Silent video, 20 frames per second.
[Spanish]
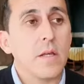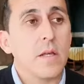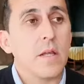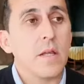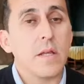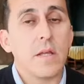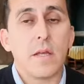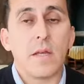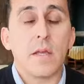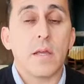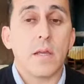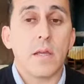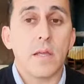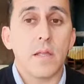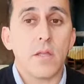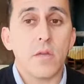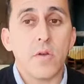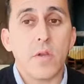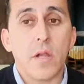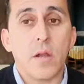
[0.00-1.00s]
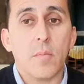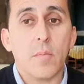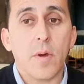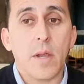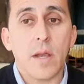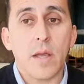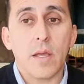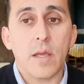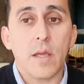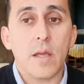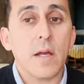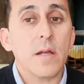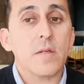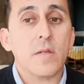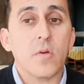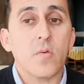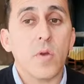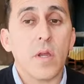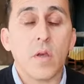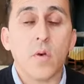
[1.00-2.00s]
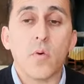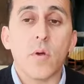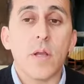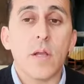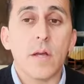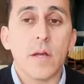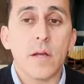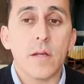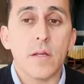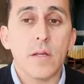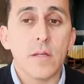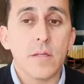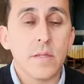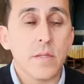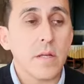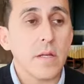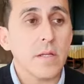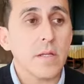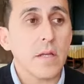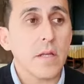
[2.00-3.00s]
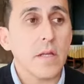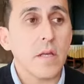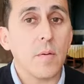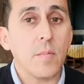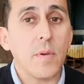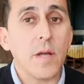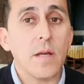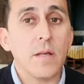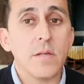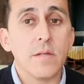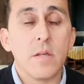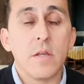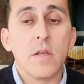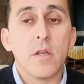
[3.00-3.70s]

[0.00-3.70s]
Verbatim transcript: el, gestionar para que haya una escuela terciaria más.